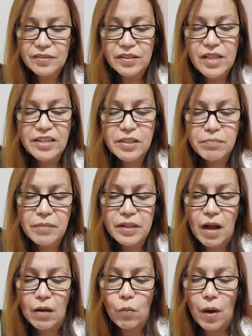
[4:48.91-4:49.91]
it doesn't
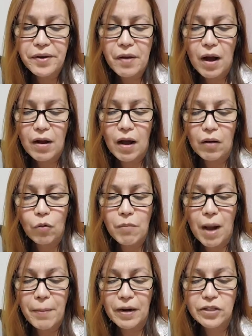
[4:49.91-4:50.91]
mean nga kuan ha nga
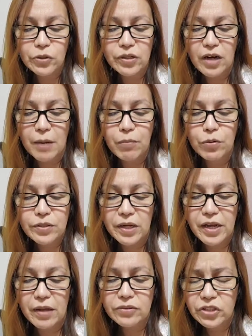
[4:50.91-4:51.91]
kung makapaglechon na
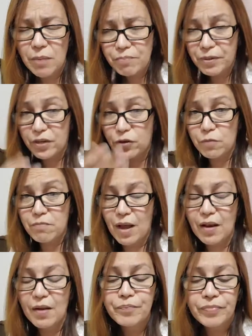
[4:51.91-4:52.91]
gabusa na. Syempre
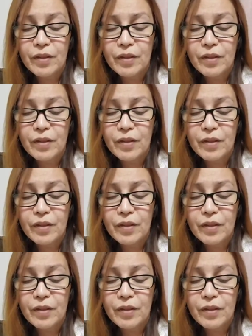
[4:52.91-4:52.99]
normal.